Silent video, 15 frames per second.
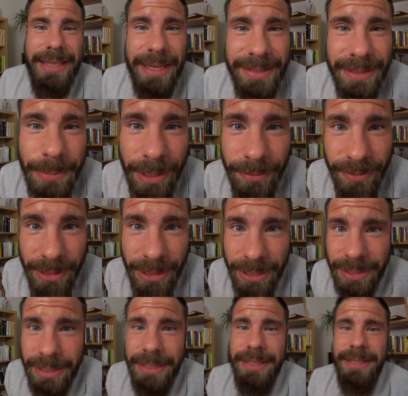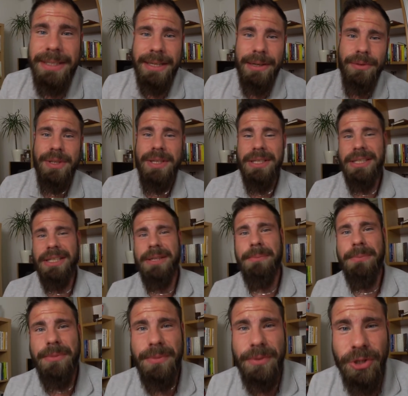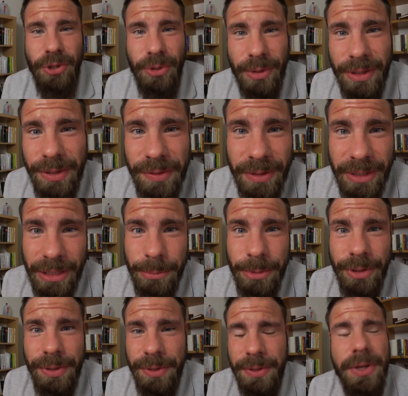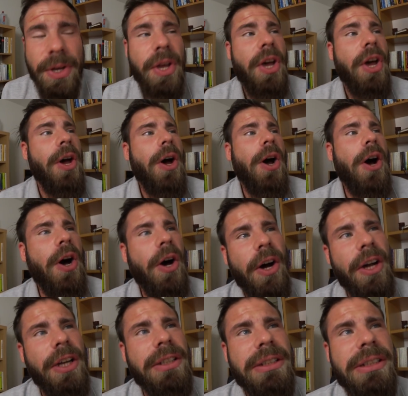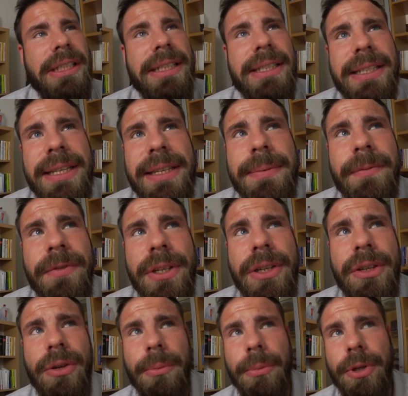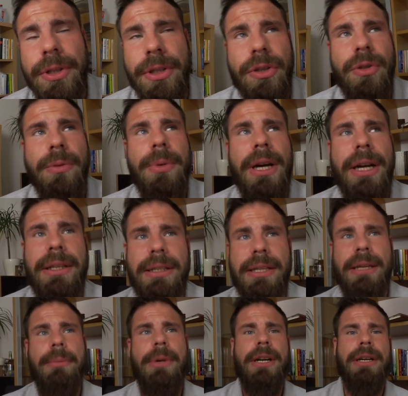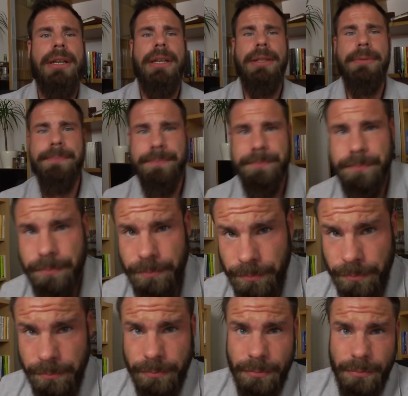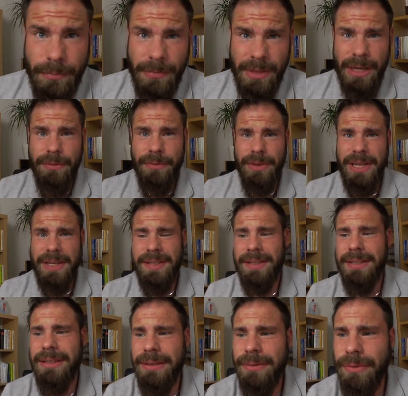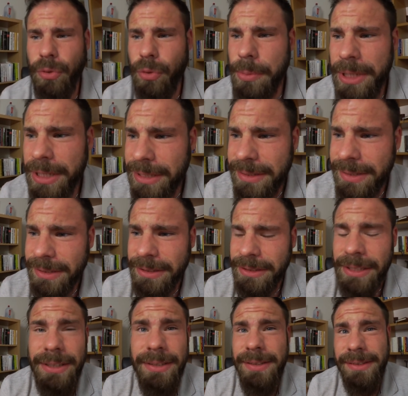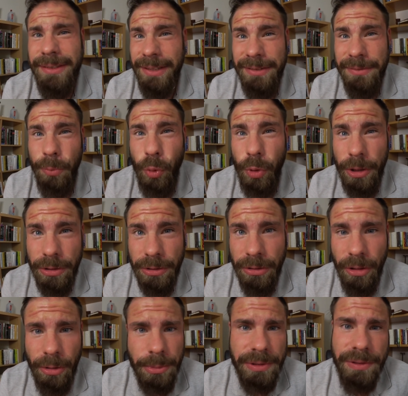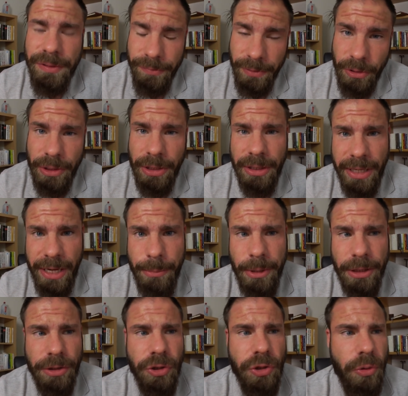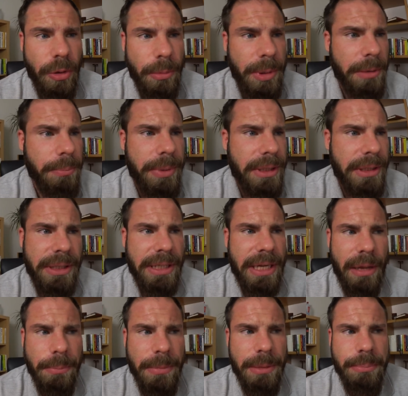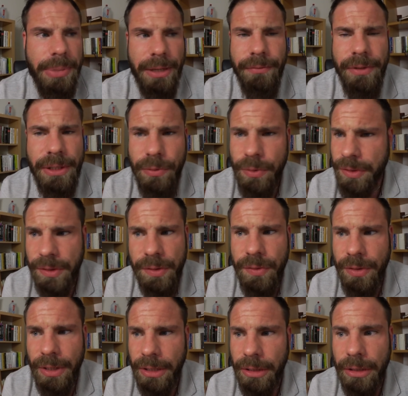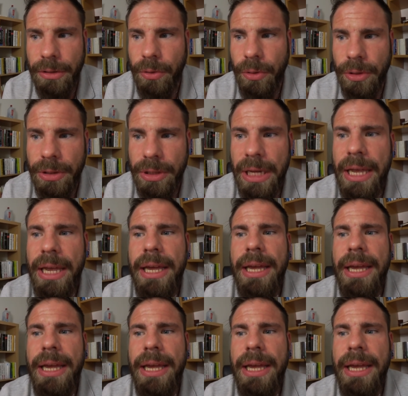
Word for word: Da sind wir wieder. Servus ihr Lieben, schön, dass du hier bist. Und in diesem Video möchte ich über ein Thema reden, was, worüber ich jetzt in den letzten sechs Monaten, glaube ich, zwei oder dreimal gestolpert bin. Ich habe mir ein paar Videos dazu angeguckt,